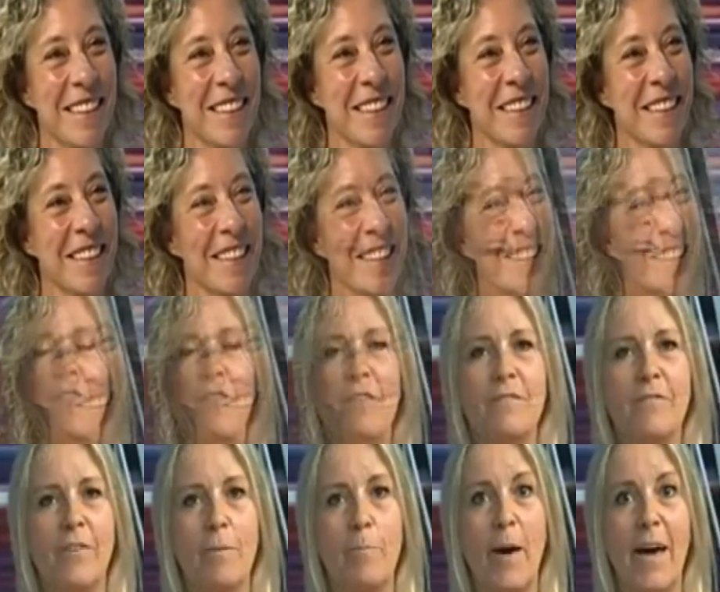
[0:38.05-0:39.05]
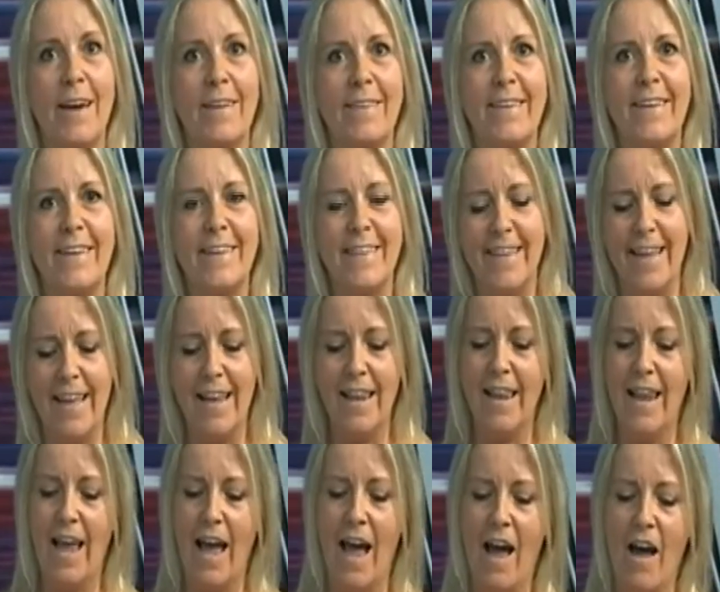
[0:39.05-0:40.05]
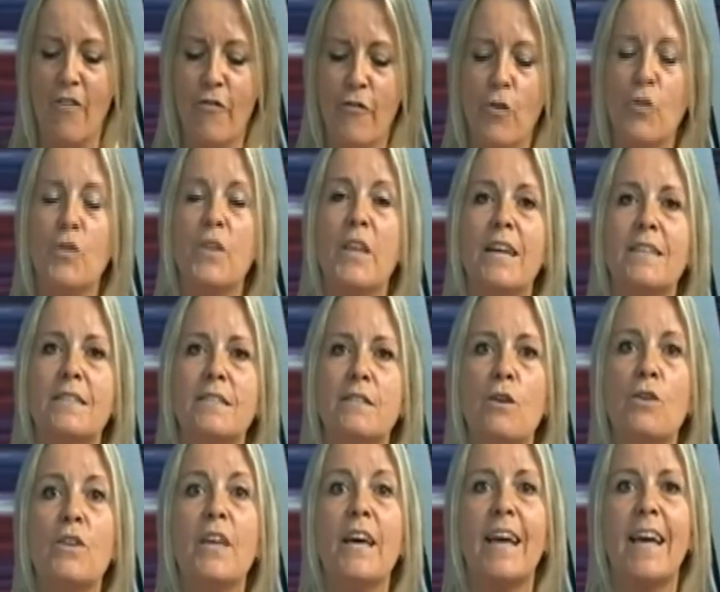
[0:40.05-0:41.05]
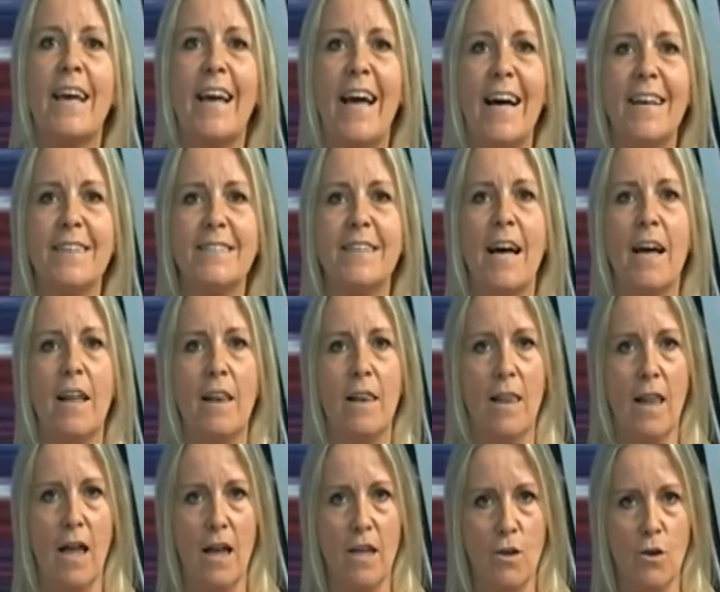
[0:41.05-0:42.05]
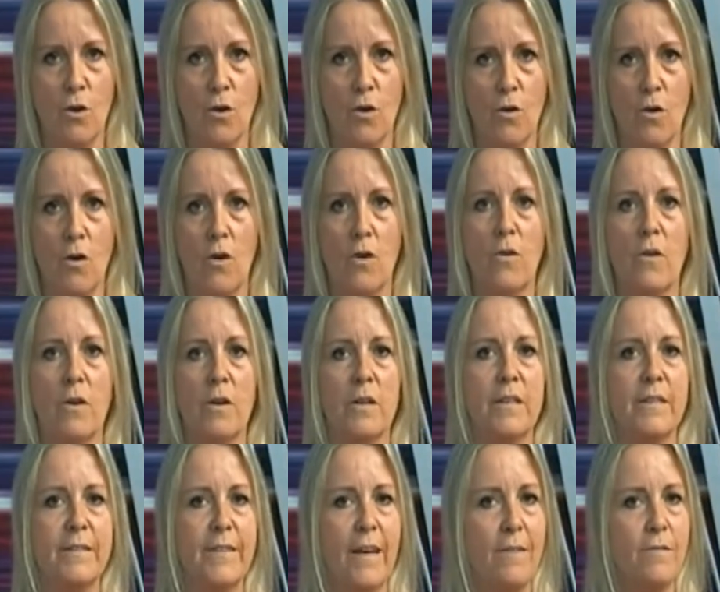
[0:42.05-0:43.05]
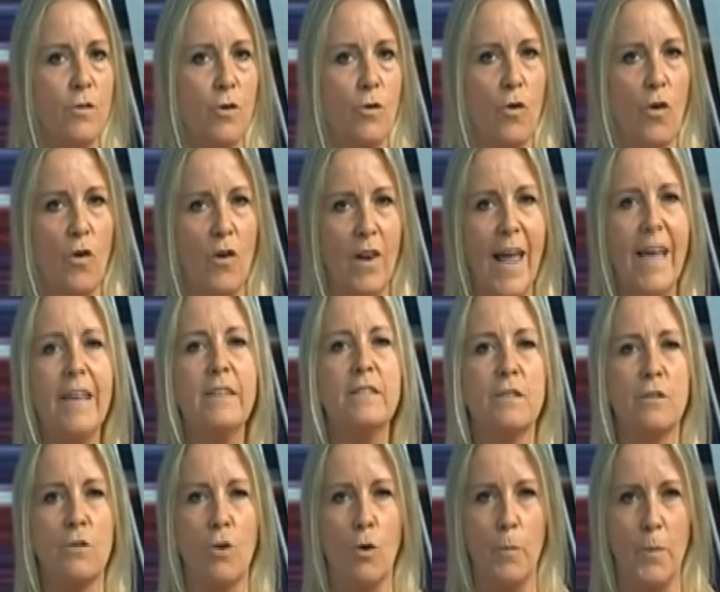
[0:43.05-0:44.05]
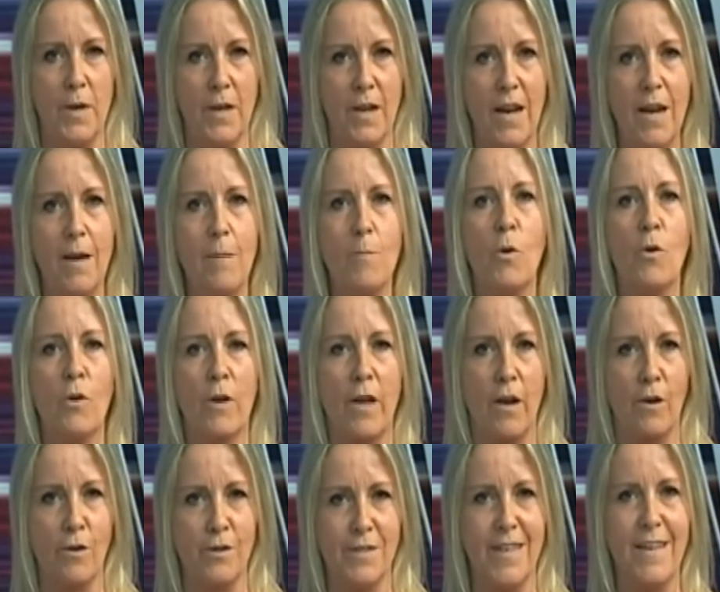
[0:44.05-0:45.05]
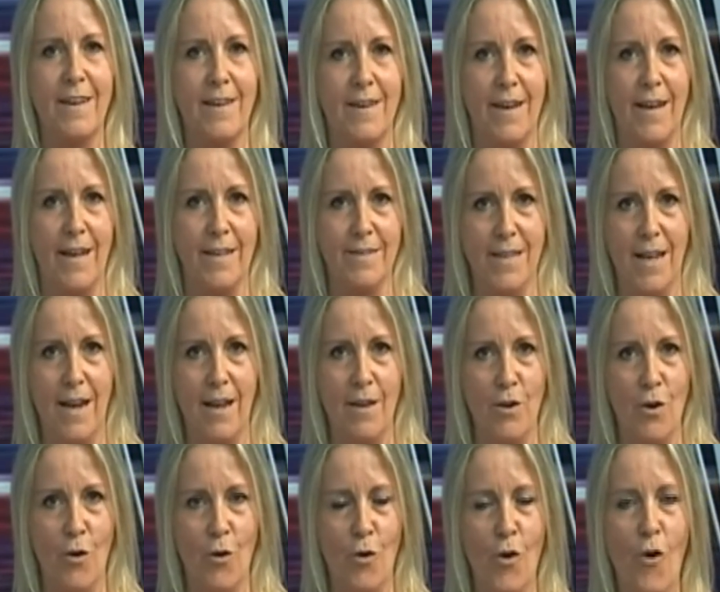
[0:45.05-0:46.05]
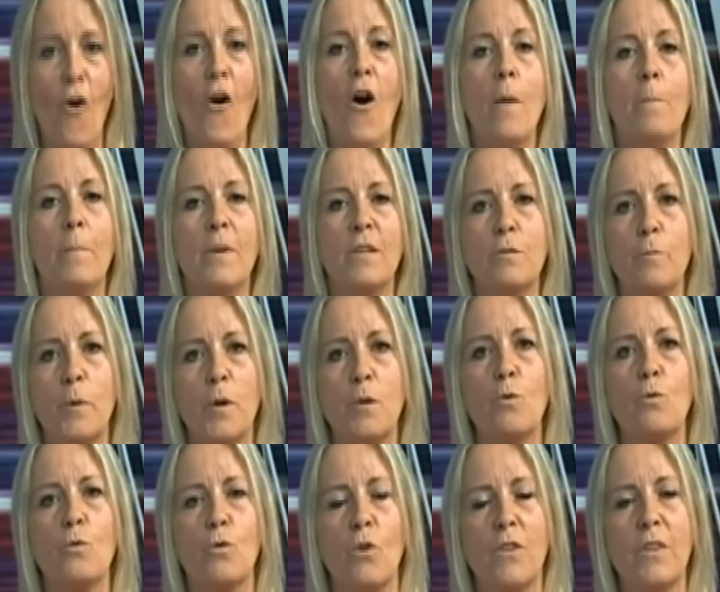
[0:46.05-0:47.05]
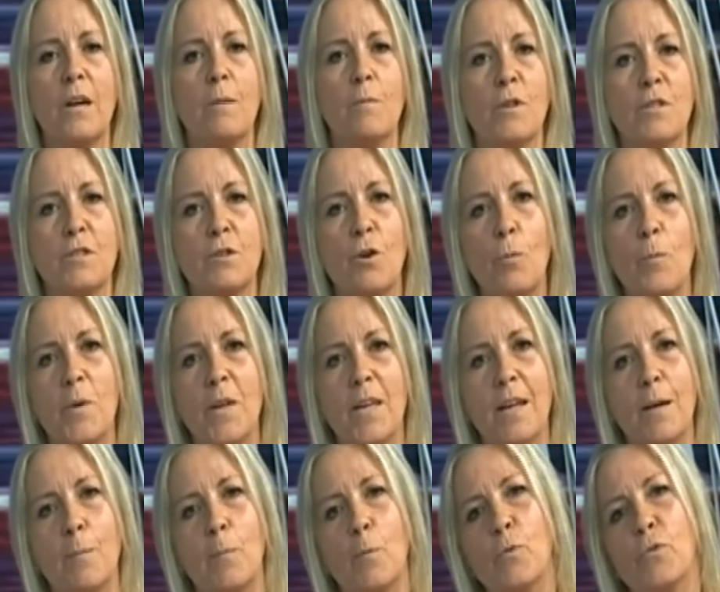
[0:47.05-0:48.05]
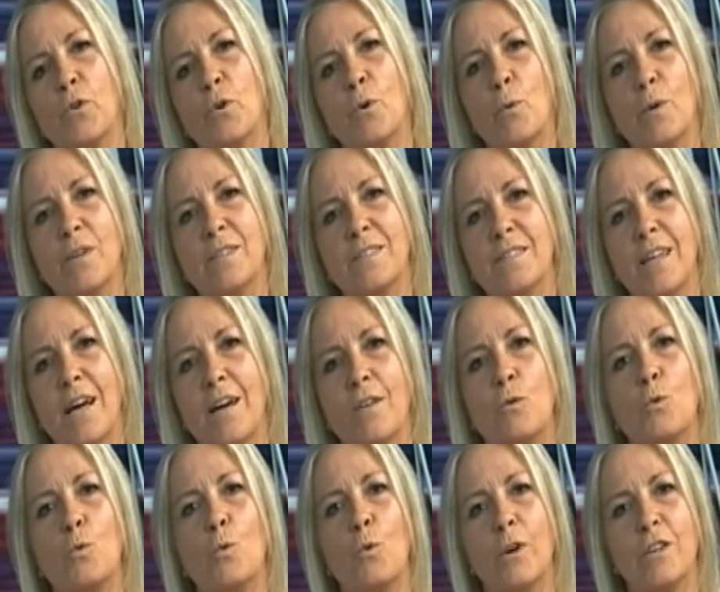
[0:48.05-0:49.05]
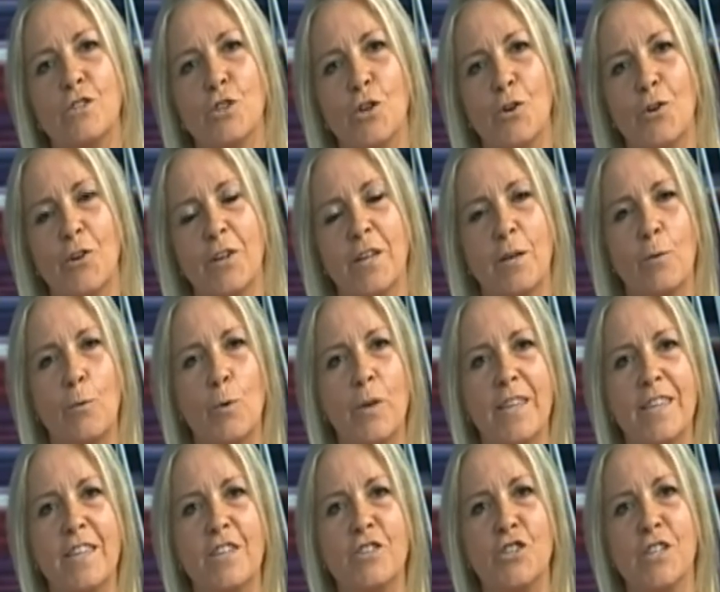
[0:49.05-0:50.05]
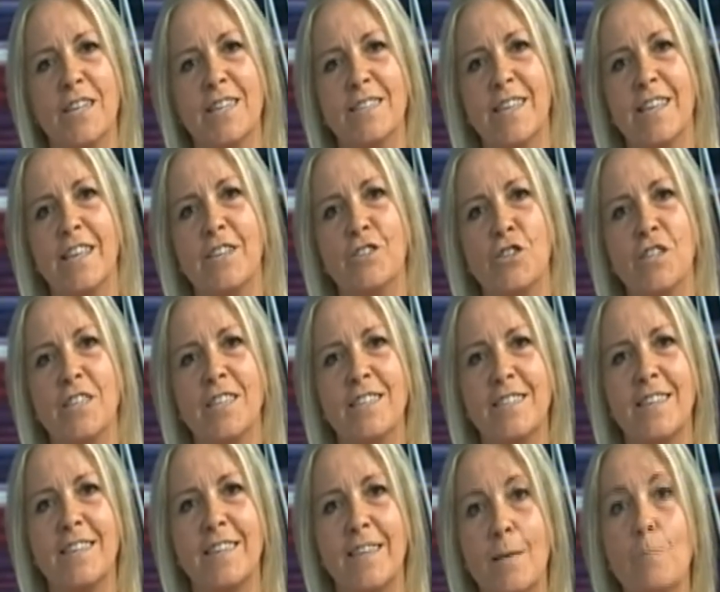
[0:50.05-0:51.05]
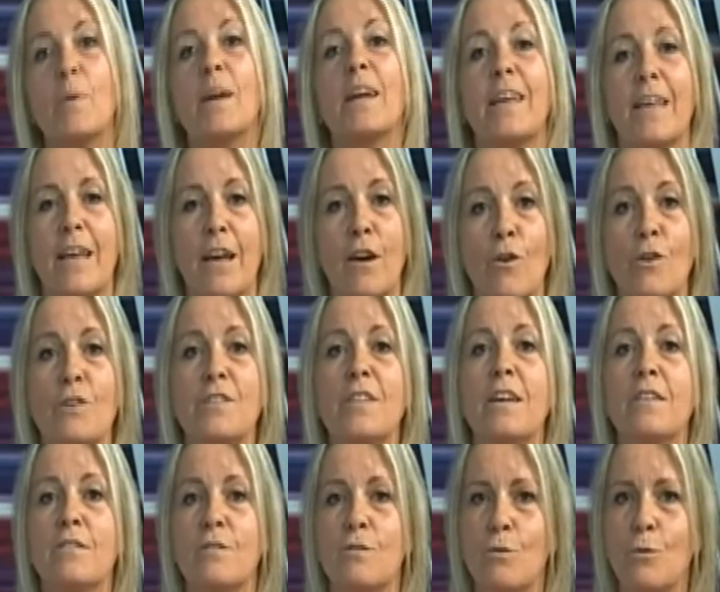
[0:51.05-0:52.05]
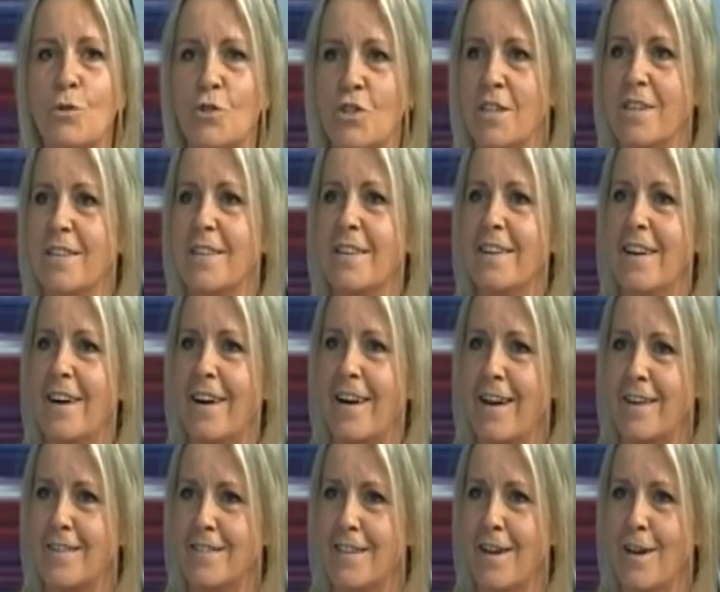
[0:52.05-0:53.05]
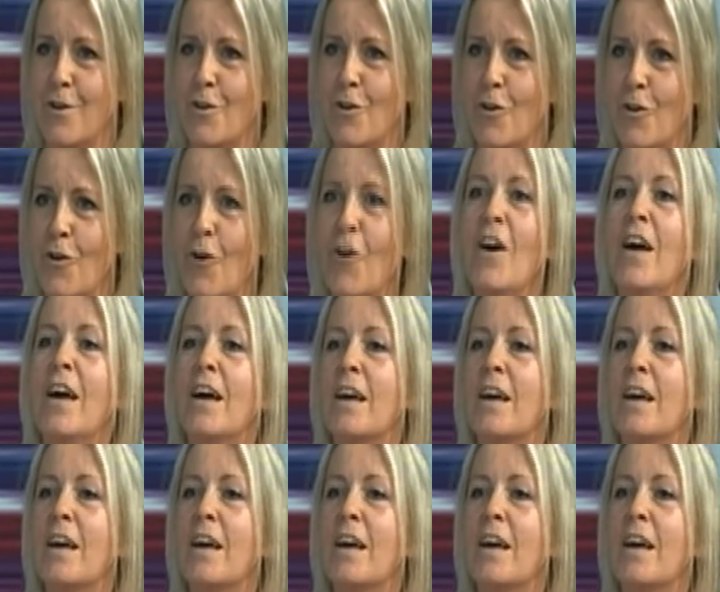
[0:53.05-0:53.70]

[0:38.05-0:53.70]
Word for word: Elena eh, fa parte della Fondazione Casa Laiolo. Intanto con lei scopriremo che cos'è Casa Laiolo, ma soprattutto andremo a scoprire appunto in questi due giorni, 15 e 16 di settembre, che cosa succede a Casa Laiolo.